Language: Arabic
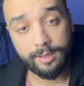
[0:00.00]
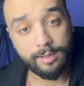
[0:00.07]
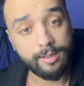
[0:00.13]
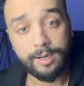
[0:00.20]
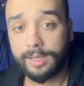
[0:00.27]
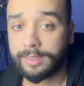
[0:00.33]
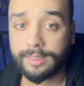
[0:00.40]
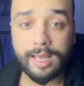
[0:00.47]

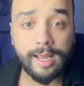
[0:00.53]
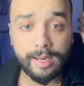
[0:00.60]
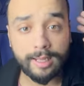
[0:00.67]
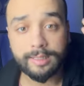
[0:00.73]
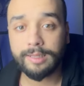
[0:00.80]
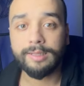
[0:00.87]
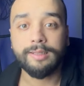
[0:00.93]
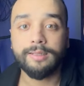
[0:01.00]
راه
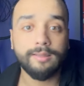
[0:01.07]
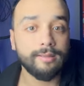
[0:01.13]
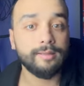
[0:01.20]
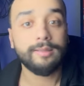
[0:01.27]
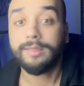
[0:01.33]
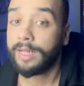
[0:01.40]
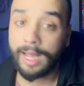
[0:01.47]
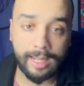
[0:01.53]
سالات
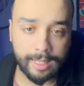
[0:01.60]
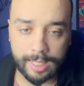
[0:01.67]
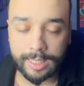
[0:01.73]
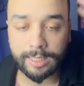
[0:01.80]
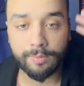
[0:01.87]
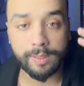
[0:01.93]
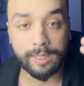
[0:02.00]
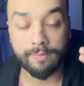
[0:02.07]
طلعات
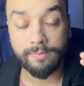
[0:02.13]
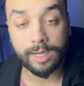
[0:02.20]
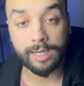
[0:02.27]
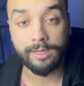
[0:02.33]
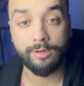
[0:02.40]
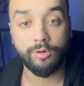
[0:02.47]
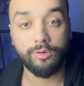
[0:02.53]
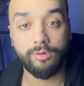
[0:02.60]
الكتبه كما
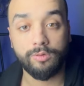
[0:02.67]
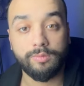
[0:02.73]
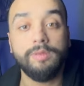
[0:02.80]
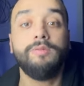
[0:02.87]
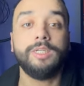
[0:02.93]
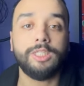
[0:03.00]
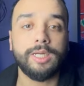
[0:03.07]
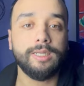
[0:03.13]
كنقولوا ما
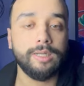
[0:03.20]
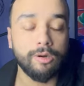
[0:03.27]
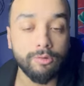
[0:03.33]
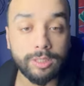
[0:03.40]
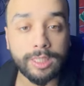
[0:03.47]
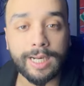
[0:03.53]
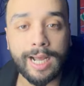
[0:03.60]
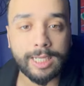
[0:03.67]
يمكنش انه
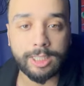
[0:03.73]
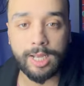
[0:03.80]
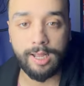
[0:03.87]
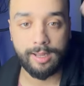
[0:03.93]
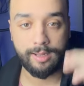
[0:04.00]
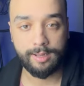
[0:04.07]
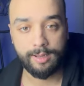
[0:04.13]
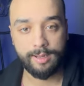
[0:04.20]
يتراجع
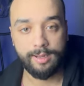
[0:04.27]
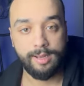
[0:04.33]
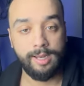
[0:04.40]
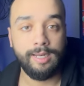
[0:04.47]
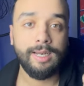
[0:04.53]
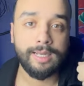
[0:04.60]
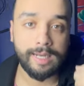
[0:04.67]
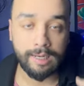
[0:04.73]

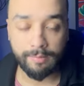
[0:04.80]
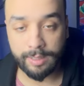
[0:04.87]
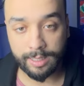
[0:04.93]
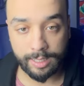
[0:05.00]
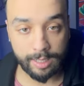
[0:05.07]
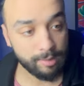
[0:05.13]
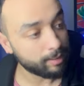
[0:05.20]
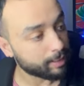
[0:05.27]
على الكلمه
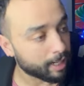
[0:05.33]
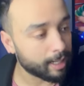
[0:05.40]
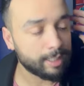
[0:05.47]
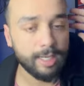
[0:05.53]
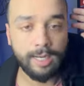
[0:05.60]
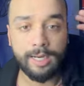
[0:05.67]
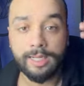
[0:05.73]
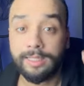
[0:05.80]
ديالو
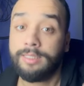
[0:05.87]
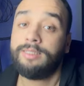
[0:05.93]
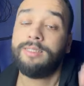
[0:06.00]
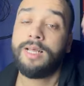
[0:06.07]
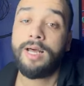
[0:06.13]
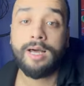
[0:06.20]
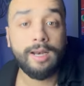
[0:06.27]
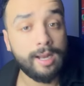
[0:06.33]
تراجع على هذيك
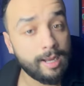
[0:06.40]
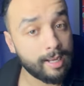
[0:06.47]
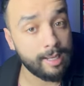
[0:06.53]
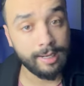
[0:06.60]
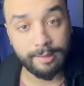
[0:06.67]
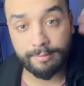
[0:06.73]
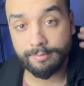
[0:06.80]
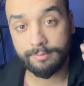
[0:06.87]
الساعه راه
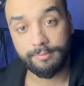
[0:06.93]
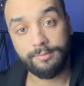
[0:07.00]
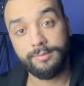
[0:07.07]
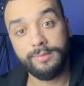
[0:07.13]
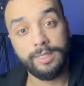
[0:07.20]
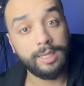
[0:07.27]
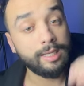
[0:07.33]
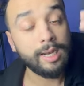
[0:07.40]
كاين
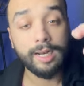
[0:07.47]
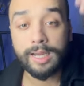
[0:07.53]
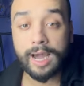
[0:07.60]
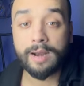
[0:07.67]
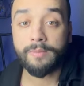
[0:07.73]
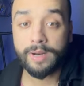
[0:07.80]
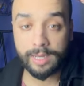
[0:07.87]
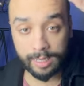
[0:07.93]
كاين
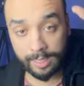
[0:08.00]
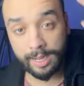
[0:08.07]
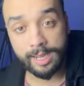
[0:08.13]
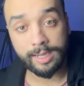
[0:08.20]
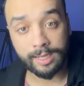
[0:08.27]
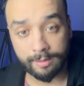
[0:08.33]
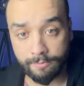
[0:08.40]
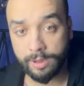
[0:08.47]
الكرامه
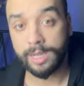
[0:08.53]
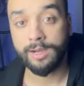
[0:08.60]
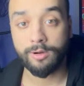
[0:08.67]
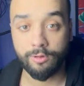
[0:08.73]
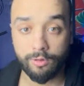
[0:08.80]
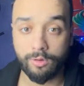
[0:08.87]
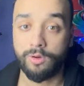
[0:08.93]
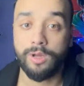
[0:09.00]
الالهيه كما
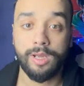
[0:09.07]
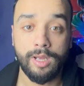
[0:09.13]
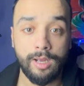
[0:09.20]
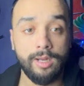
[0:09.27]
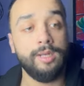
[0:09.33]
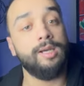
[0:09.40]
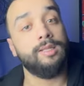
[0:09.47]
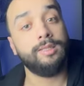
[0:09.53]
كنقولوا
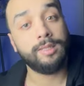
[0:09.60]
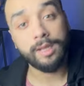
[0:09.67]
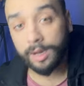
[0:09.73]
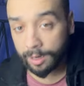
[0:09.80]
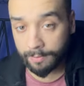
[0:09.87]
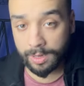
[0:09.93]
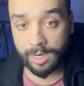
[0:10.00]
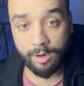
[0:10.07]
لان
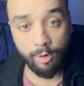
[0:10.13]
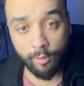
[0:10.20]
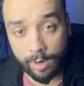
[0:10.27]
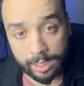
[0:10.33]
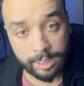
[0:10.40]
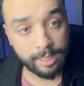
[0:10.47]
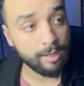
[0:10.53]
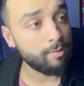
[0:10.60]
راه من
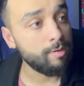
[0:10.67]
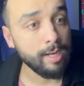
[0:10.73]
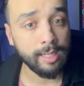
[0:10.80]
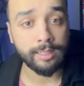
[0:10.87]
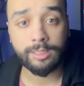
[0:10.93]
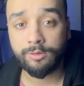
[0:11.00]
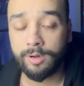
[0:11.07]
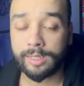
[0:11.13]
الحوايج الا
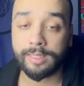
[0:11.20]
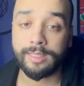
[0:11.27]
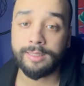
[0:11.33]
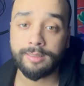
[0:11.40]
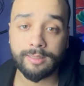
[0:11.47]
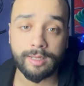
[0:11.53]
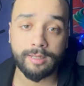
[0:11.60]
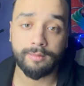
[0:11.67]
وعدتي واحد
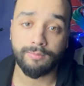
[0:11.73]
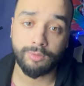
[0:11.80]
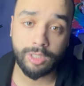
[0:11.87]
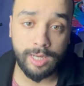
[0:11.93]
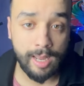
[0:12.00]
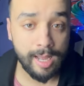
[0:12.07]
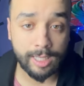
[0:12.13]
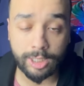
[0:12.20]
الانسان
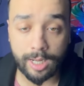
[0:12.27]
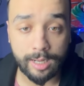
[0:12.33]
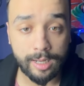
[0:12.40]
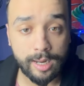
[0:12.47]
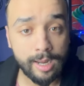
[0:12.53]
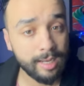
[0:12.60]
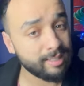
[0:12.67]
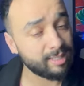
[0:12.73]
بشي حاجه
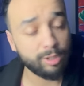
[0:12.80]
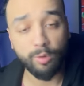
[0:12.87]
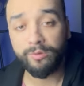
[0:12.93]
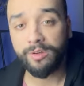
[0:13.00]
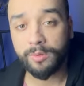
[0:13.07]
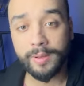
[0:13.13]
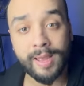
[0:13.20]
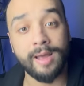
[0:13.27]
خصك
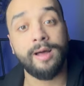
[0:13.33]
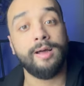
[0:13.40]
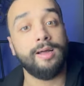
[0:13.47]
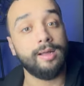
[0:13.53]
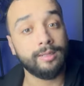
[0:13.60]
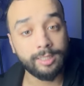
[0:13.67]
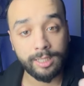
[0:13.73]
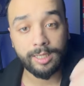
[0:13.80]
توفي بها
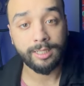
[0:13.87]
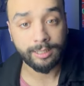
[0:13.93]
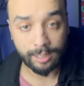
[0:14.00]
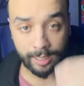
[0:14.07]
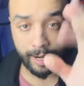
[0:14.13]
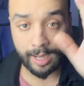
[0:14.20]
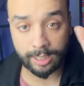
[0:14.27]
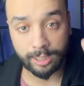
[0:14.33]
هادشي اللي كنتي
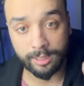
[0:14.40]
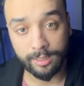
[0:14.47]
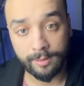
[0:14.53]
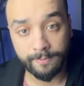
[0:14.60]
راجل